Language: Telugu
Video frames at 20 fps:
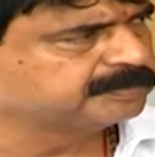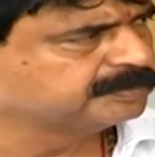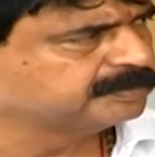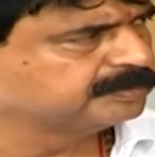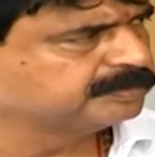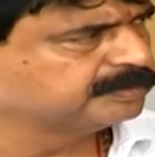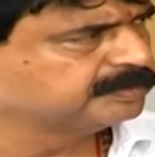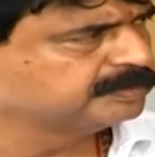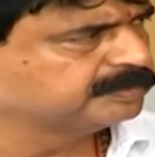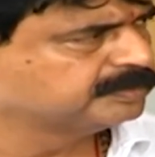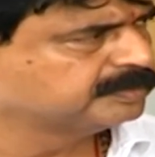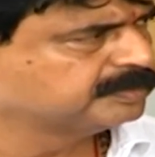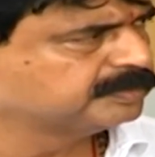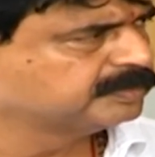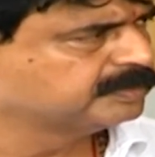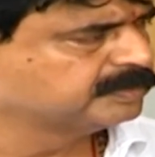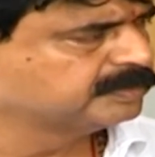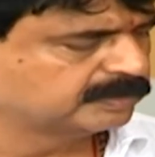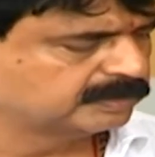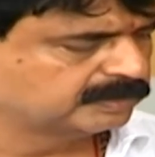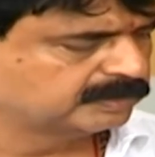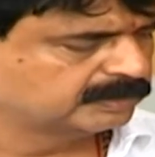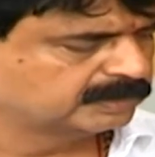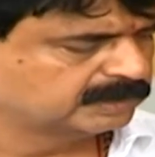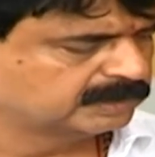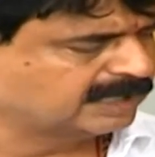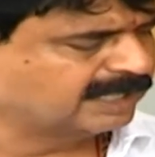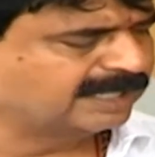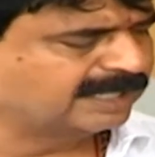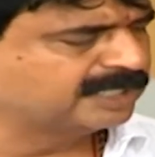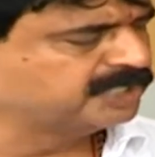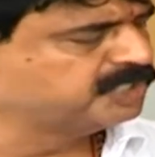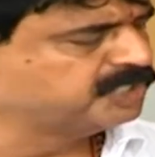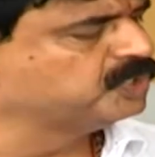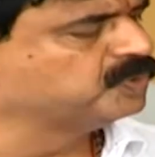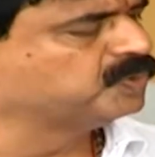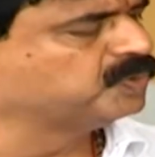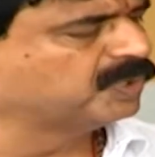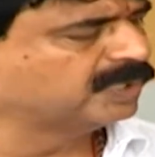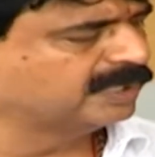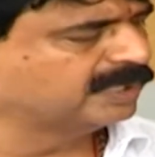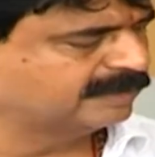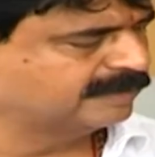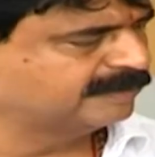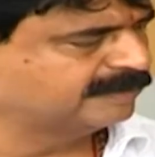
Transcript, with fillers: జరిగింది కాదు జీవో అని